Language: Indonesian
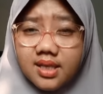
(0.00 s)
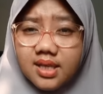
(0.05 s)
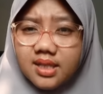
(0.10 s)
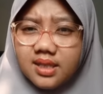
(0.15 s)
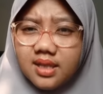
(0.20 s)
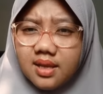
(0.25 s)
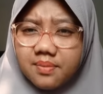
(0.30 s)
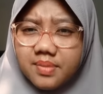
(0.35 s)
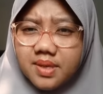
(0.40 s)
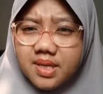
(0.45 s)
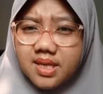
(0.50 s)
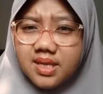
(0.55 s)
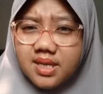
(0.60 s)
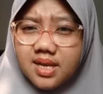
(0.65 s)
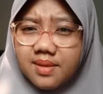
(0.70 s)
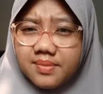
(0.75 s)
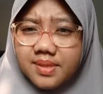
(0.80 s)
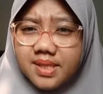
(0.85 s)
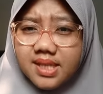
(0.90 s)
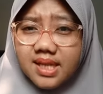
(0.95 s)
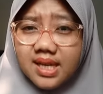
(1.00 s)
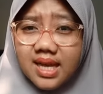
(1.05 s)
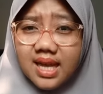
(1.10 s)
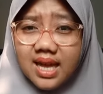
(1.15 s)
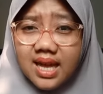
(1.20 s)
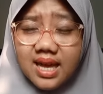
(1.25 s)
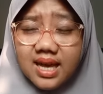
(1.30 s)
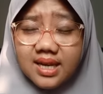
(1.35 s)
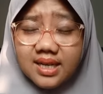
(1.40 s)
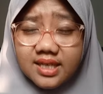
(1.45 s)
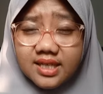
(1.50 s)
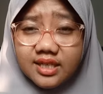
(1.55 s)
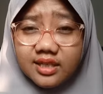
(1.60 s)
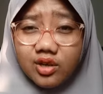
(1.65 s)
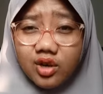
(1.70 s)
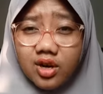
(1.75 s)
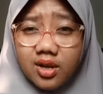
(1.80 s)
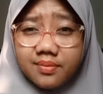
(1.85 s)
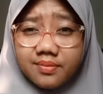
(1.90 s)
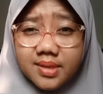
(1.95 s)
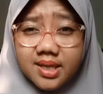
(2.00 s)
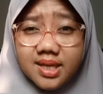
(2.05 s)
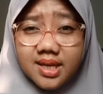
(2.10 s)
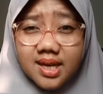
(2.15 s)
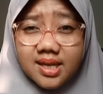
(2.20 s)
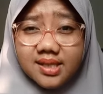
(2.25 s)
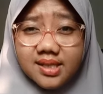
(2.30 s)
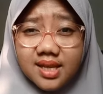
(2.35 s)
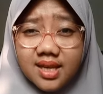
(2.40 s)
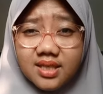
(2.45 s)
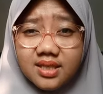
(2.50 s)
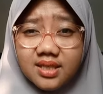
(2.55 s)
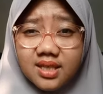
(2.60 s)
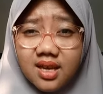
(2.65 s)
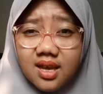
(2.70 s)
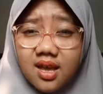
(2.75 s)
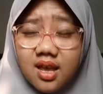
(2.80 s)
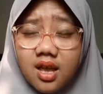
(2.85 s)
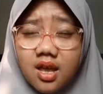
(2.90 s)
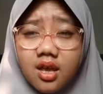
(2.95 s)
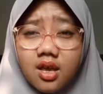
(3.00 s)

Kita berendam setengah hari di kolam renang saja